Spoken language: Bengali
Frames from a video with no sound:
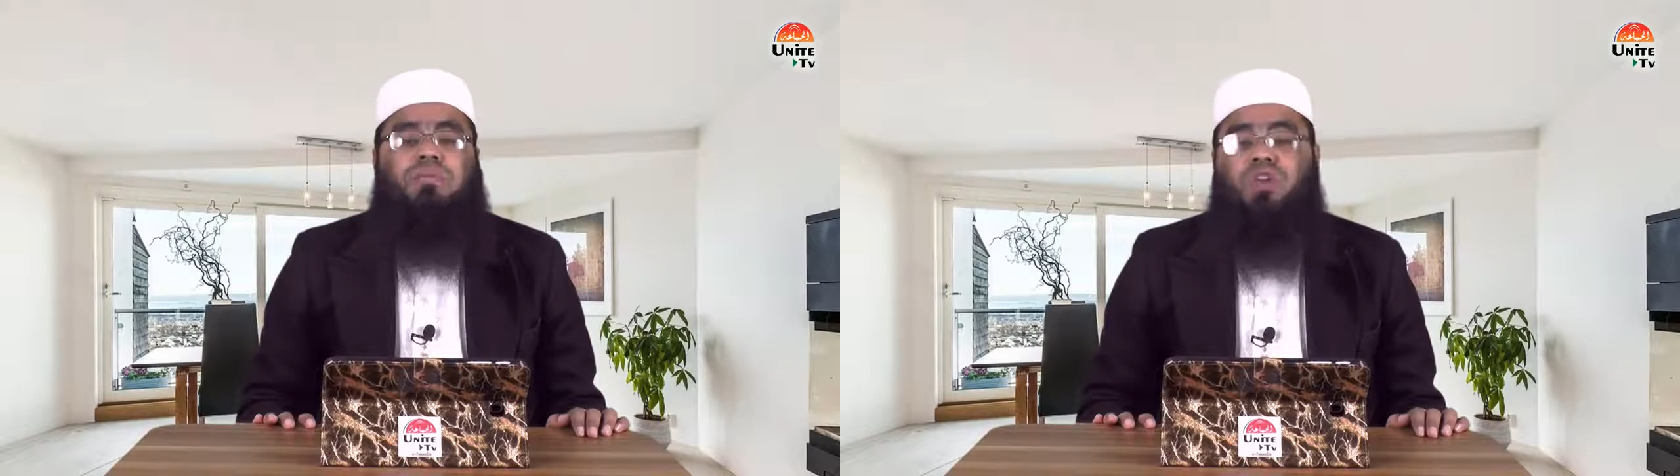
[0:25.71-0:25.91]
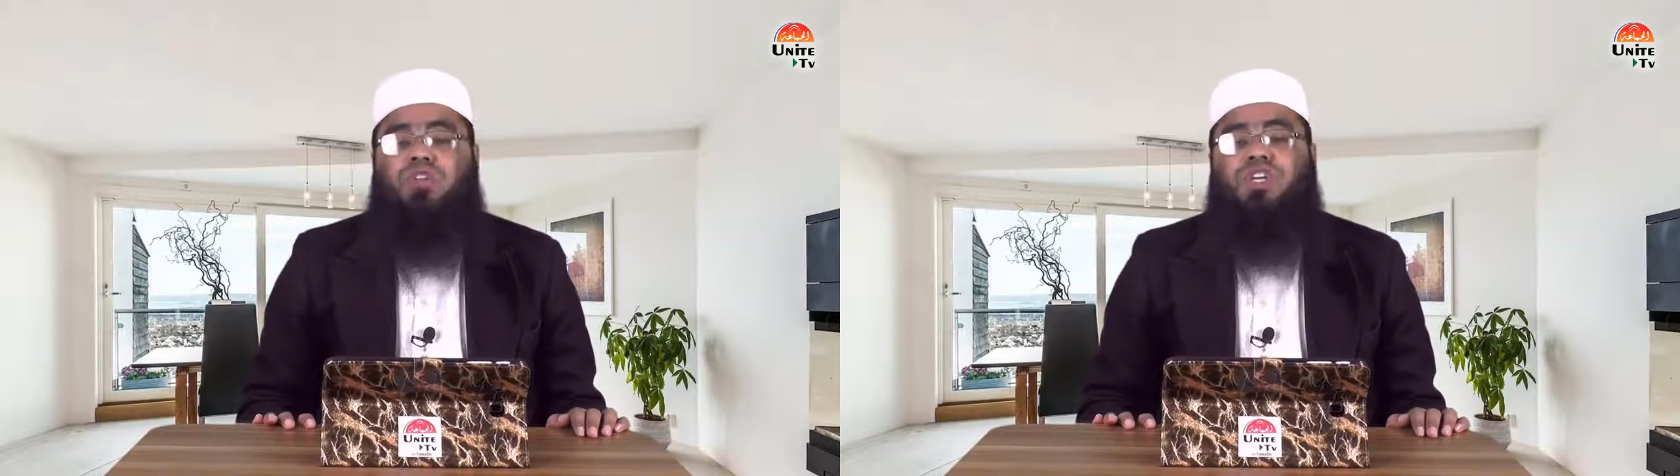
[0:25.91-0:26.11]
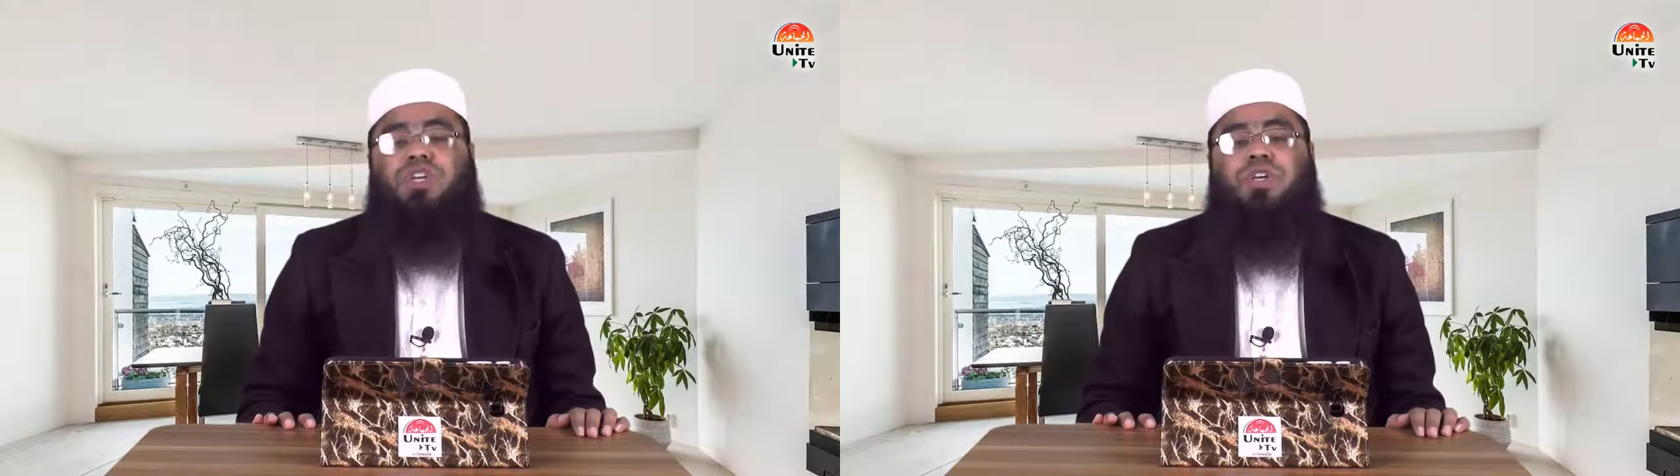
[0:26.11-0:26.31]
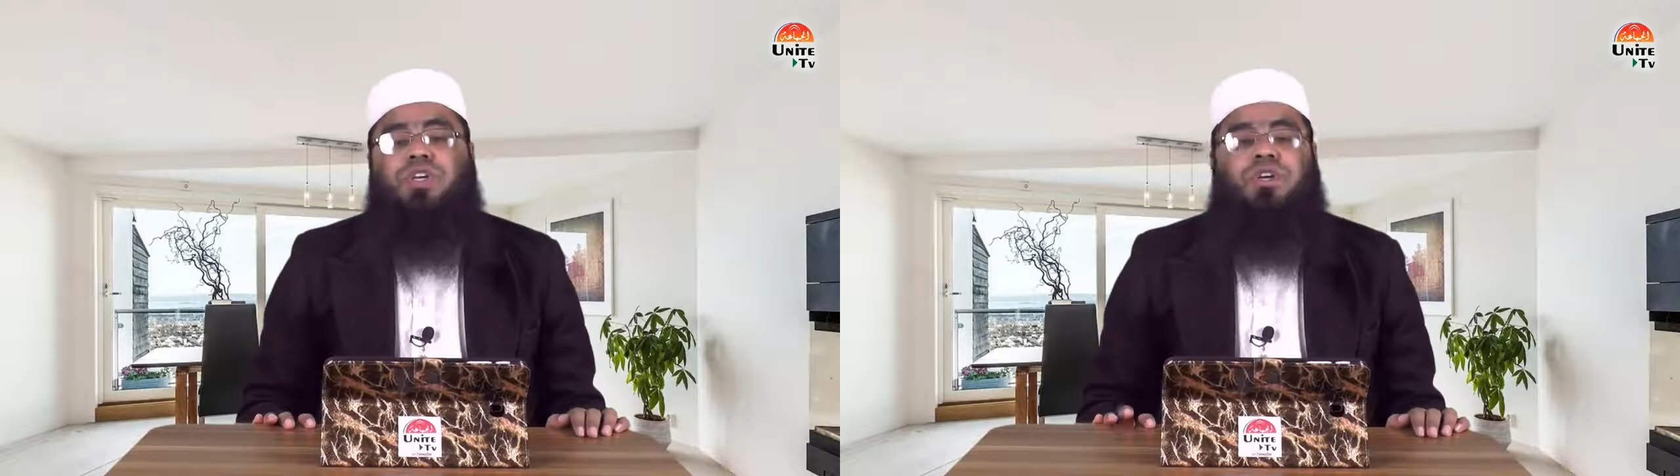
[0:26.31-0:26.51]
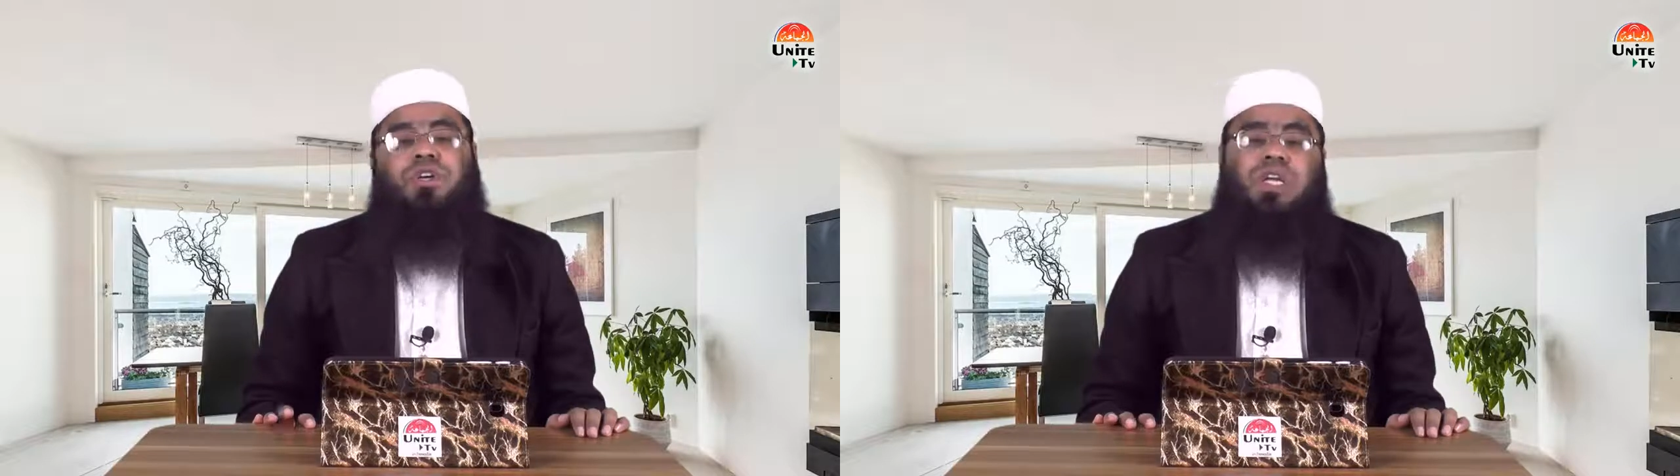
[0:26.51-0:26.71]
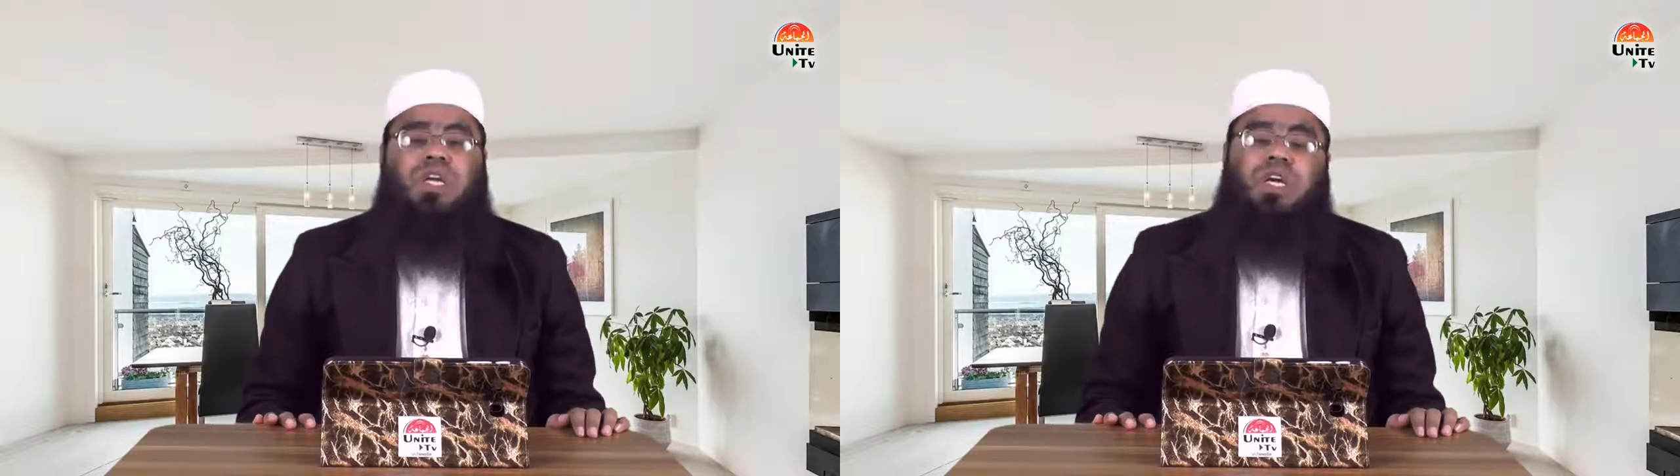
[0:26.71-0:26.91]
মানুষের নিকটে